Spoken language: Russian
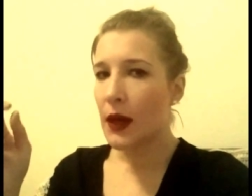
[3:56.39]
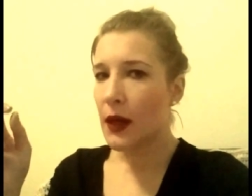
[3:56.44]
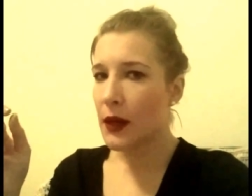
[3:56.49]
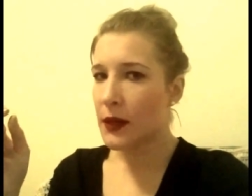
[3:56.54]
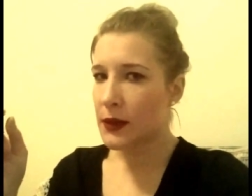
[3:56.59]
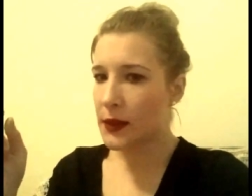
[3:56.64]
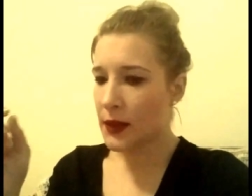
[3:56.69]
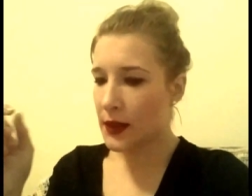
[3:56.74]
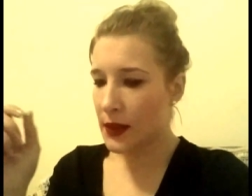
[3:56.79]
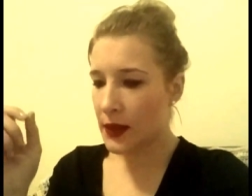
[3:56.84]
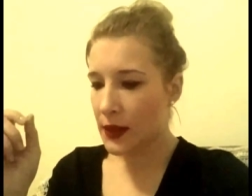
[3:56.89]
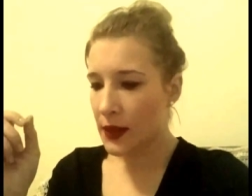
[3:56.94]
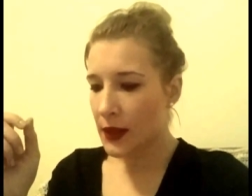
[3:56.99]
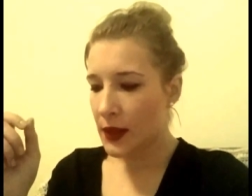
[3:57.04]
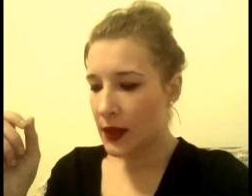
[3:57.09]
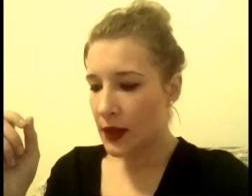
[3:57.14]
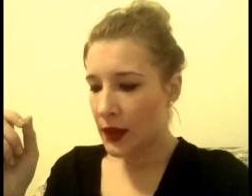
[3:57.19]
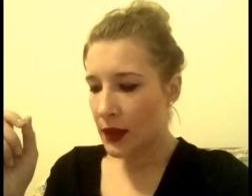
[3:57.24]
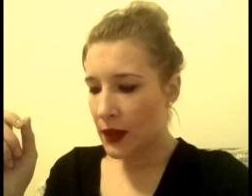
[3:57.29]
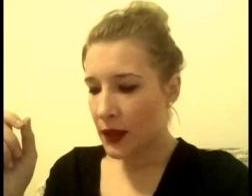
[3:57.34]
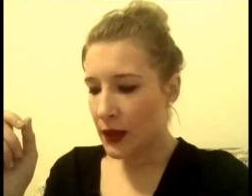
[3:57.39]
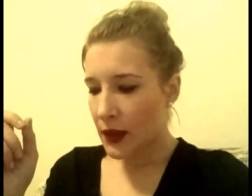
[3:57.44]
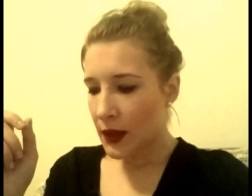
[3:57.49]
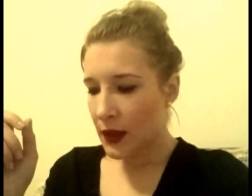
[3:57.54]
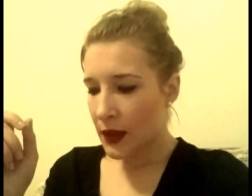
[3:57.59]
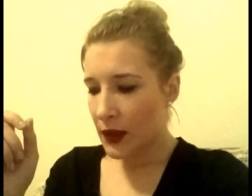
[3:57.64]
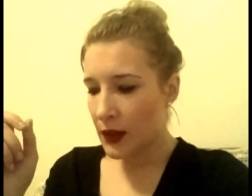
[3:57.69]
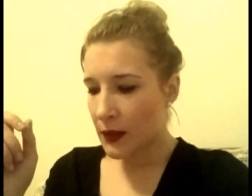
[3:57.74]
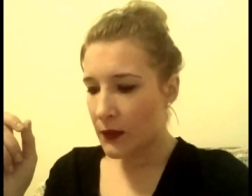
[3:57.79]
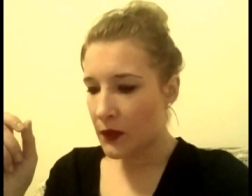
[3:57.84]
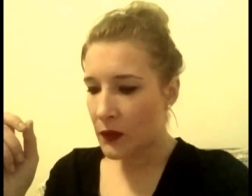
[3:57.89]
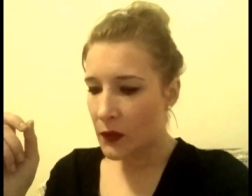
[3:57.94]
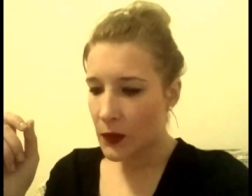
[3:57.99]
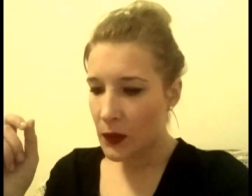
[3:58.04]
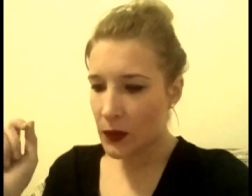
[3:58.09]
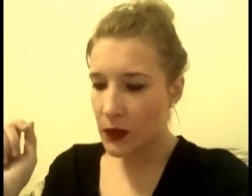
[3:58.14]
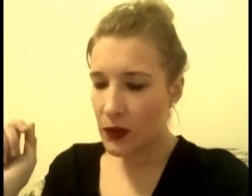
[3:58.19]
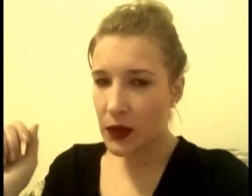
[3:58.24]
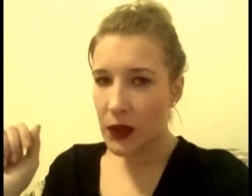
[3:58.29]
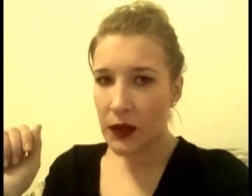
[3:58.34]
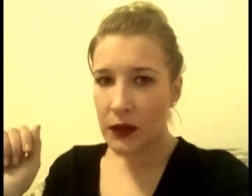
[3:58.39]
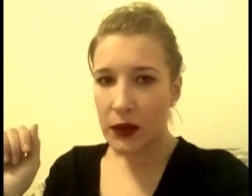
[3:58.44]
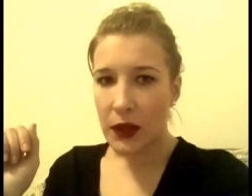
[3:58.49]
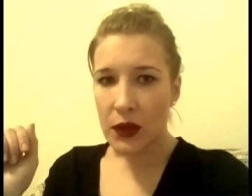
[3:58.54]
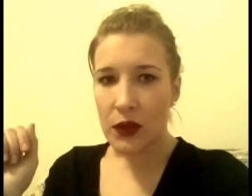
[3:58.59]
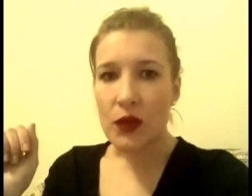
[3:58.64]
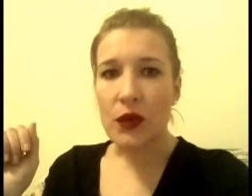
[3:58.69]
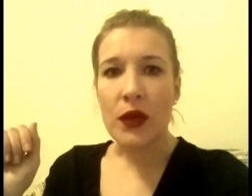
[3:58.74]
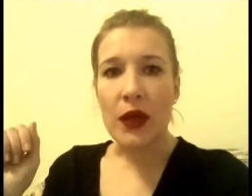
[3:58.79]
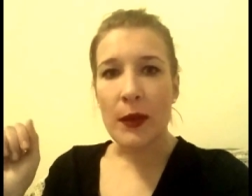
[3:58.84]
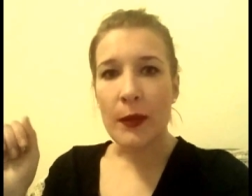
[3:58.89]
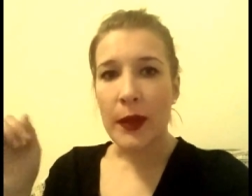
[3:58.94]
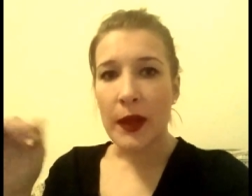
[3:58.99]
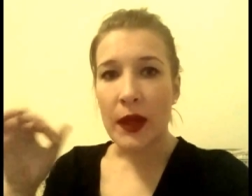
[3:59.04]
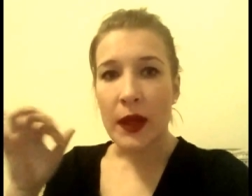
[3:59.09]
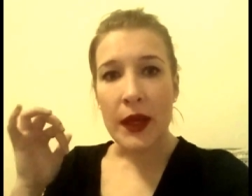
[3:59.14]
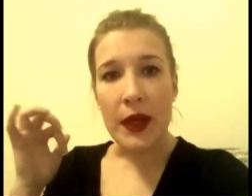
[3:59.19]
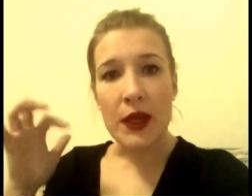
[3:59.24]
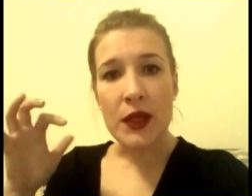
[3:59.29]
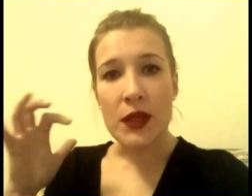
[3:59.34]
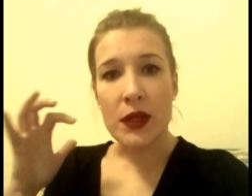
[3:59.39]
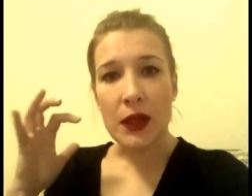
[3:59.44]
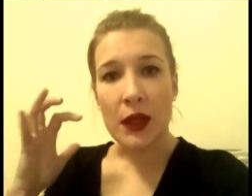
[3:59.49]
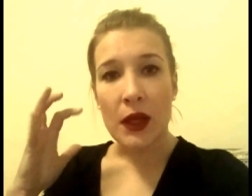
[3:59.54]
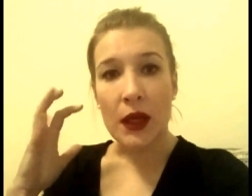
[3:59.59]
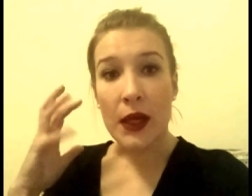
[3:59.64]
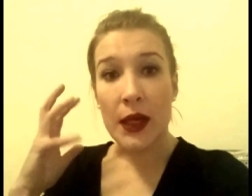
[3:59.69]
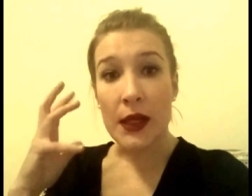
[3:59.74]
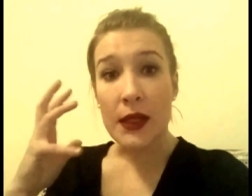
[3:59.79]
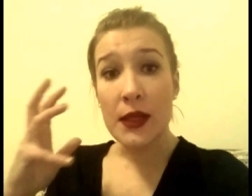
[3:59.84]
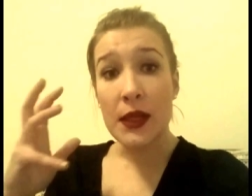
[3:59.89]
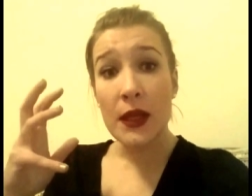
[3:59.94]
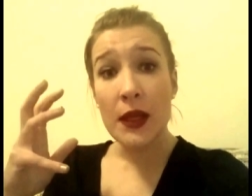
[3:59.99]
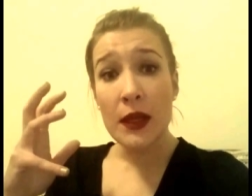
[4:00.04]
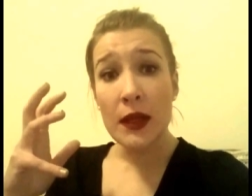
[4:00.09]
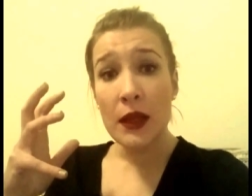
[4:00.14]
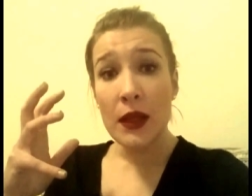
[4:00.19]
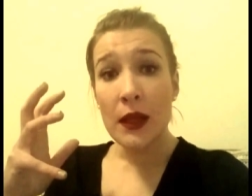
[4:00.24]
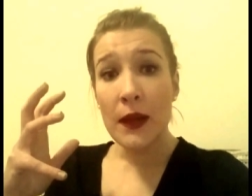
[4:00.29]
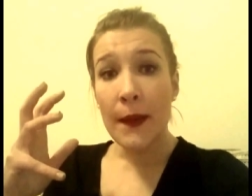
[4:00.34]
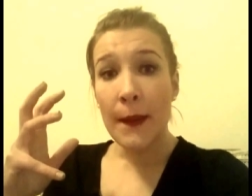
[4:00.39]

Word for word: хотя я вам могу сказать, что я биологический кретин,